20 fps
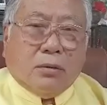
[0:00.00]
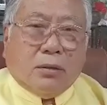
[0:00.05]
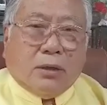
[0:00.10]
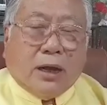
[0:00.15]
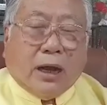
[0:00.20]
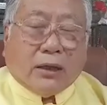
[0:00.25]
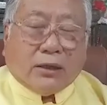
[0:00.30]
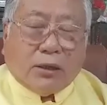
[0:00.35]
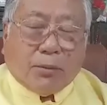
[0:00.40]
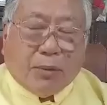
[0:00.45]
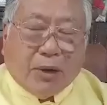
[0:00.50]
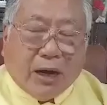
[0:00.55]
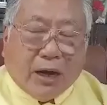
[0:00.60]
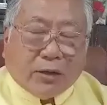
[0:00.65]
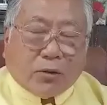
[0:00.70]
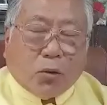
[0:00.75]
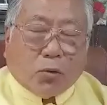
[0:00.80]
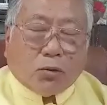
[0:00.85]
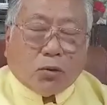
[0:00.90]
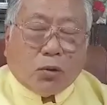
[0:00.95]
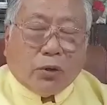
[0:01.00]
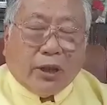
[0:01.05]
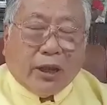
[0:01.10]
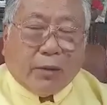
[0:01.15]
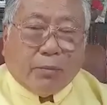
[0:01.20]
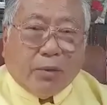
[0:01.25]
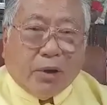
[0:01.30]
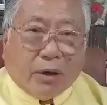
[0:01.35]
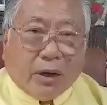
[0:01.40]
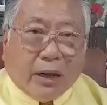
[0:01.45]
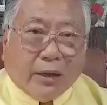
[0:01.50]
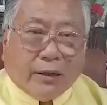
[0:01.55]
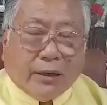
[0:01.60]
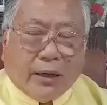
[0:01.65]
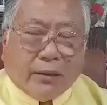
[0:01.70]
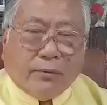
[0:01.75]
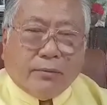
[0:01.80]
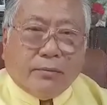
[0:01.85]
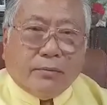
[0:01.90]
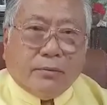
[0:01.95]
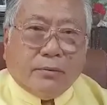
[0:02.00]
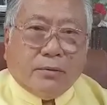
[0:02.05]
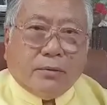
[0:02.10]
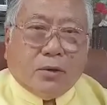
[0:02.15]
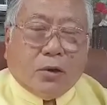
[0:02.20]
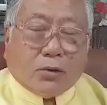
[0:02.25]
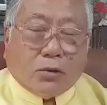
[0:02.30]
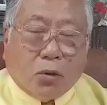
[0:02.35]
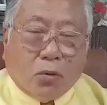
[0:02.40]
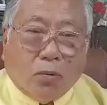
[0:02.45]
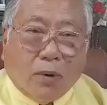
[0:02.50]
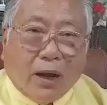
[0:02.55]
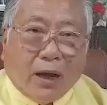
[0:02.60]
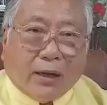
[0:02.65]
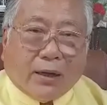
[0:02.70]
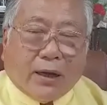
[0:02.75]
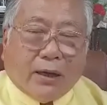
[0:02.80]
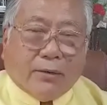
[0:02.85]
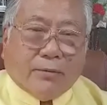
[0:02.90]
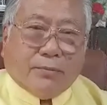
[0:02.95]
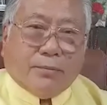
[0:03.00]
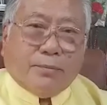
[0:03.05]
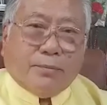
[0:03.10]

การทำงานของตนเองเมื่อไหร่นั้น ก็ต้องว่ากัน